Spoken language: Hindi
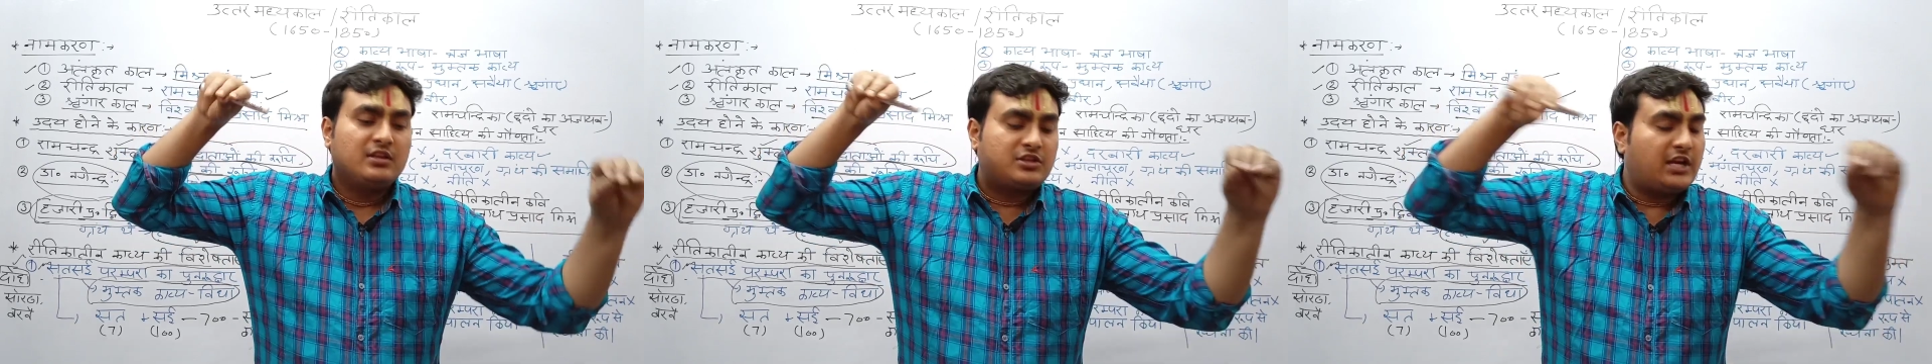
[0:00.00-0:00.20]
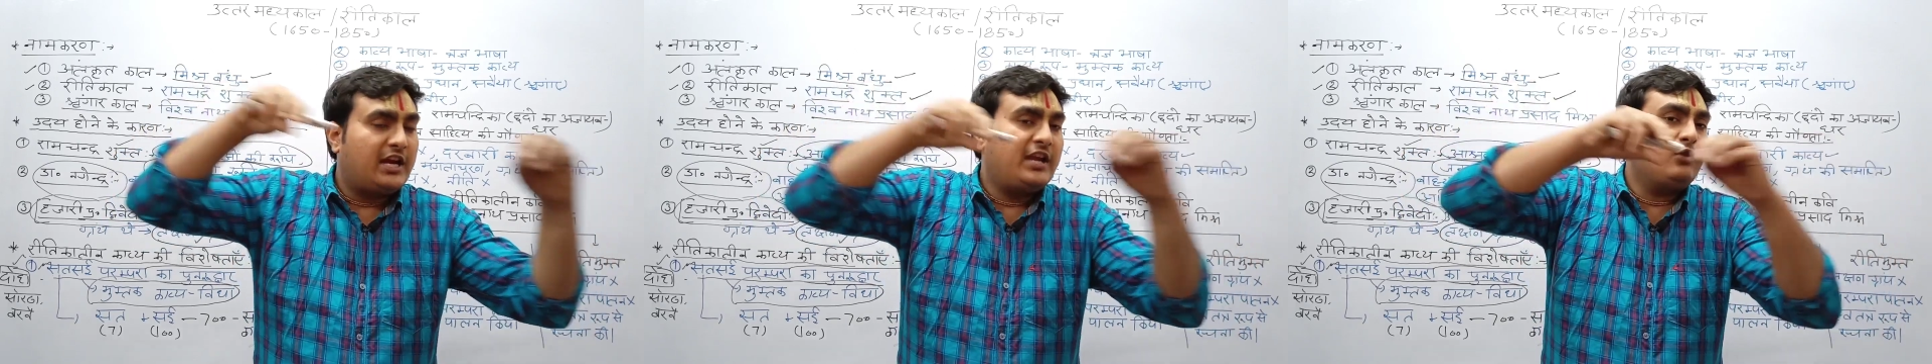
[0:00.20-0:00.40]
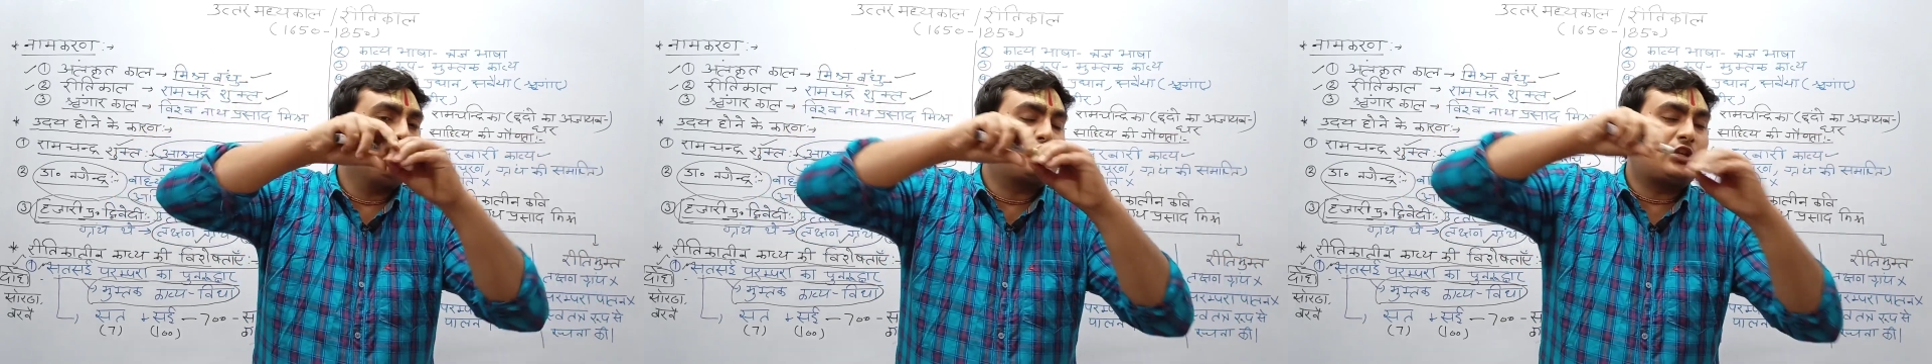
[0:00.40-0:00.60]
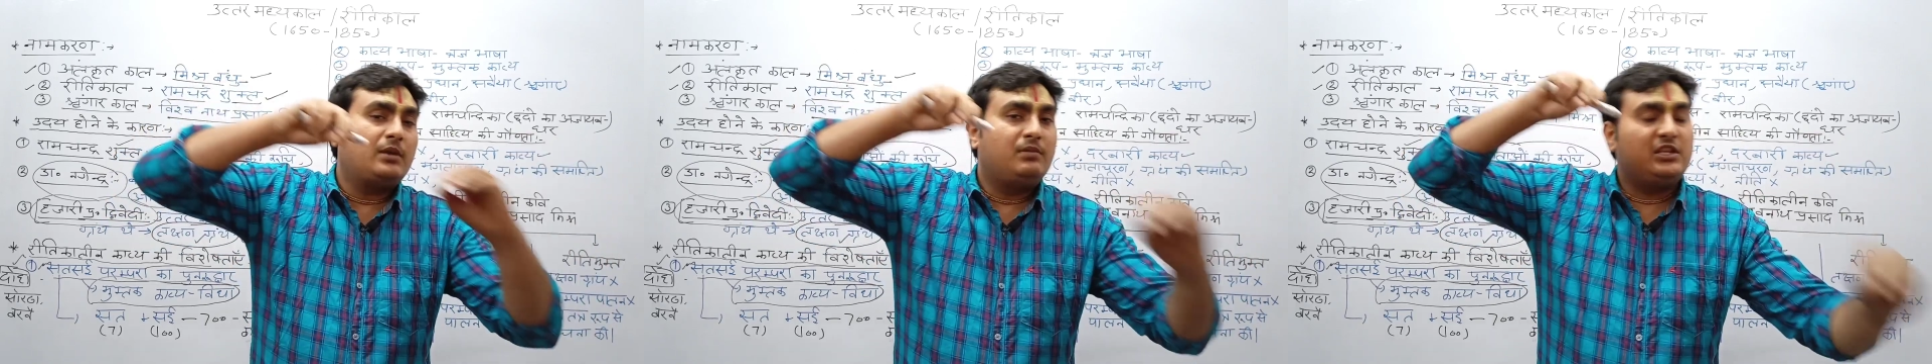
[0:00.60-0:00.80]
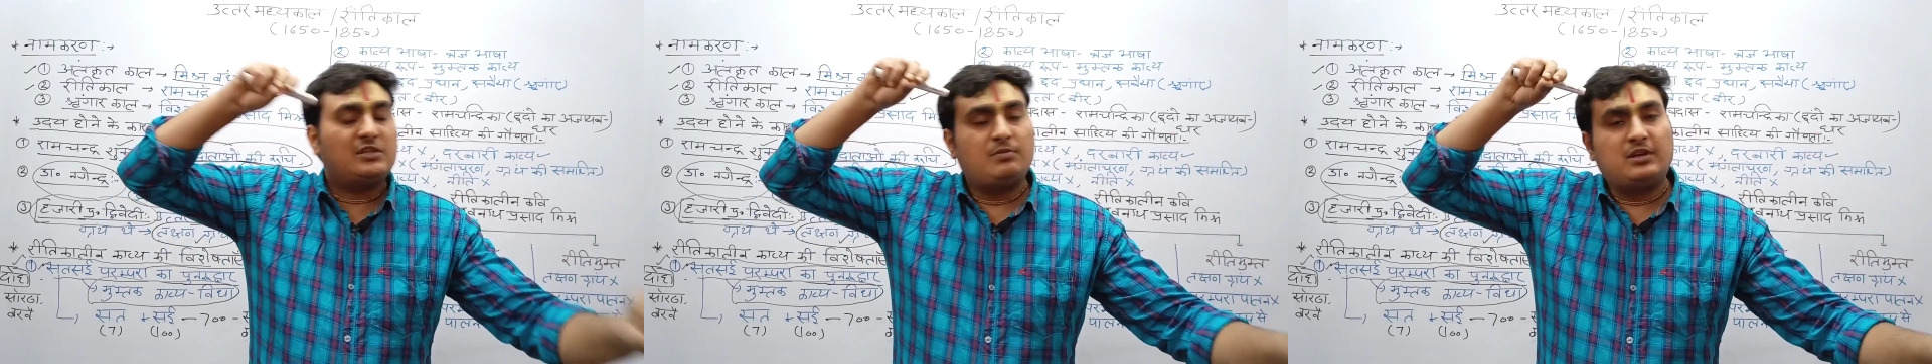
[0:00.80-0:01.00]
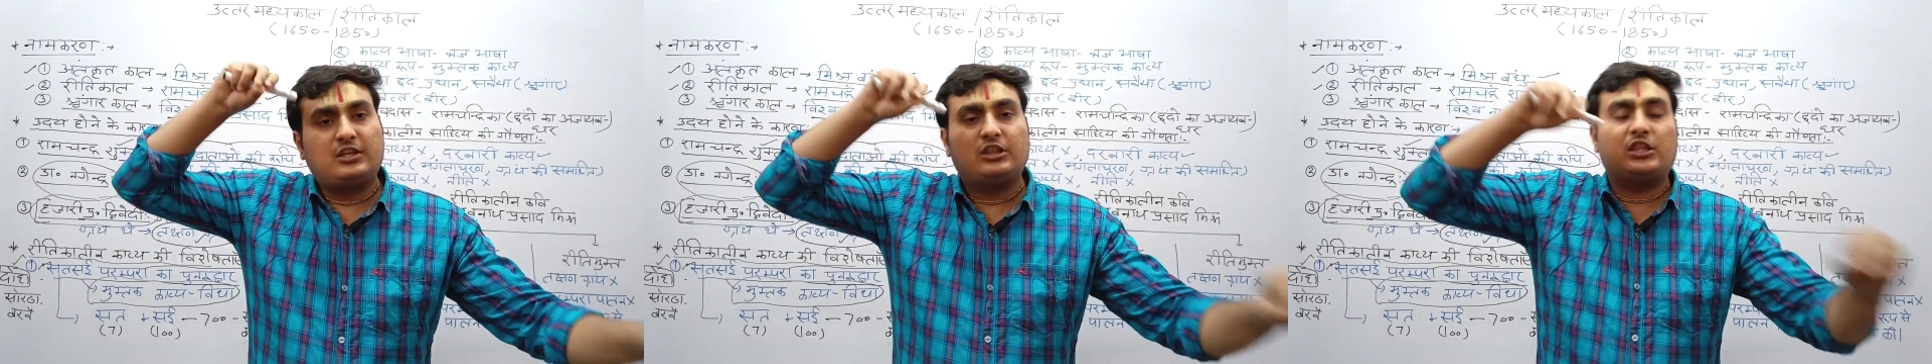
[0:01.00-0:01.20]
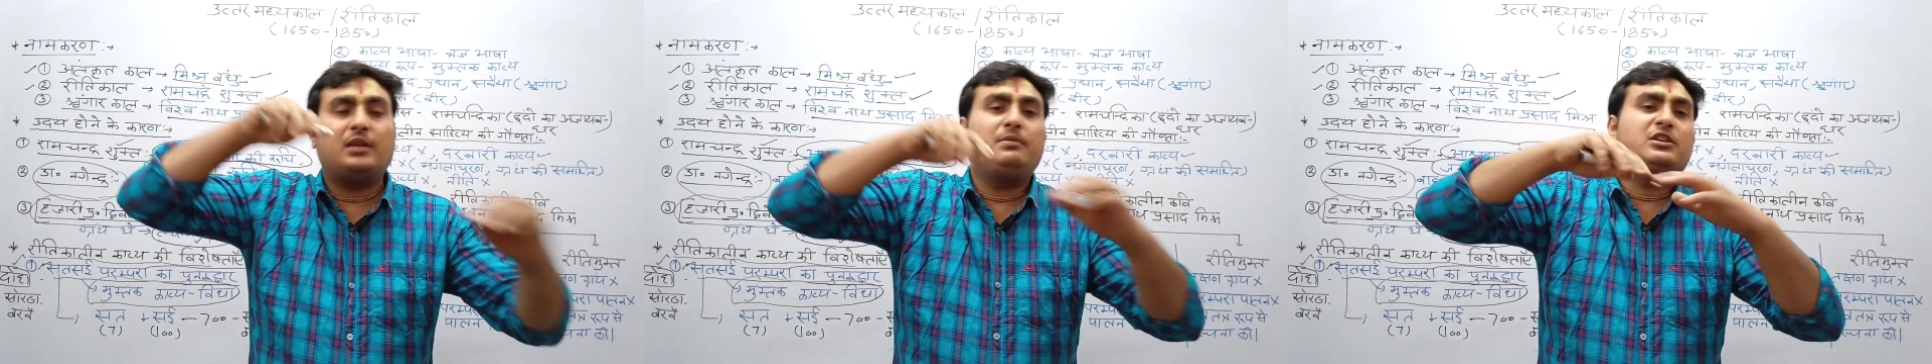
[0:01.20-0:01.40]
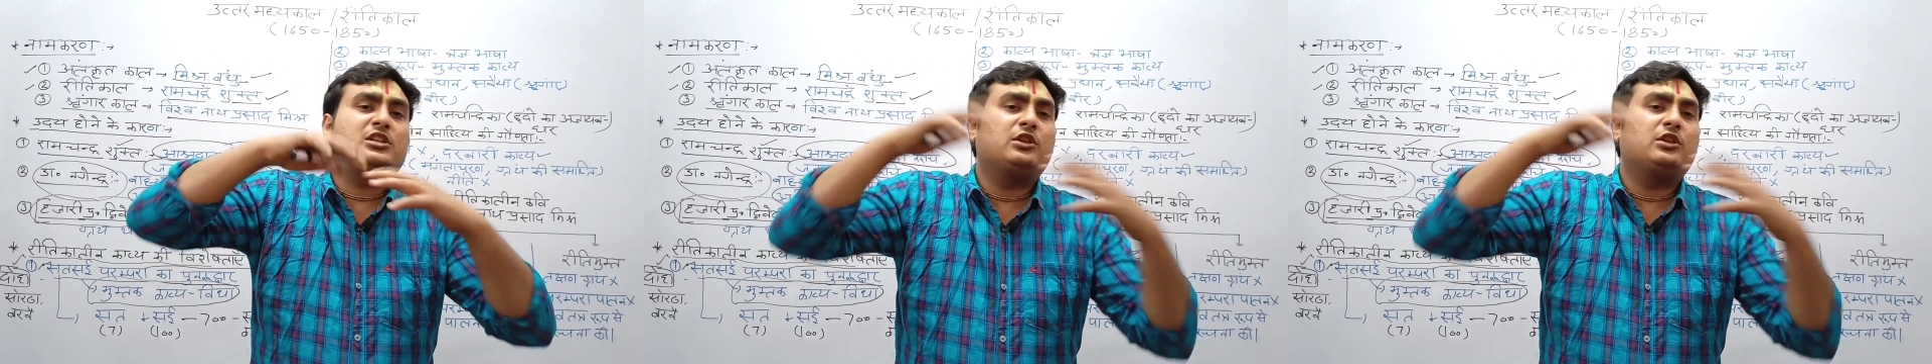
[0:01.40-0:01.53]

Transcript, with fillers: चाहे उसके बीच में कितने भी